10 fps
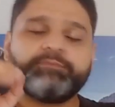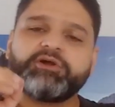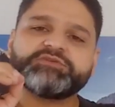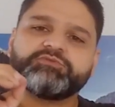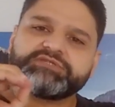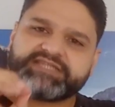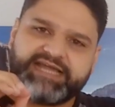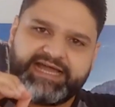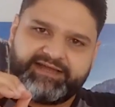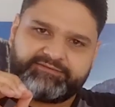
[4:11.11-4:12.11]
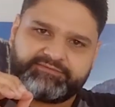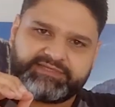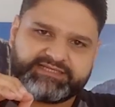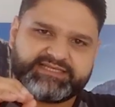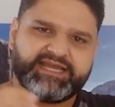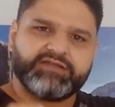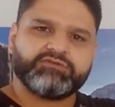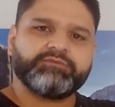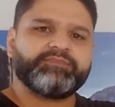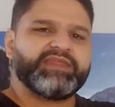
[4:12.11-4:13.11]
pode buscar, tá
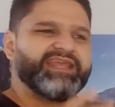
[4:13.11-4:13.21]
certo?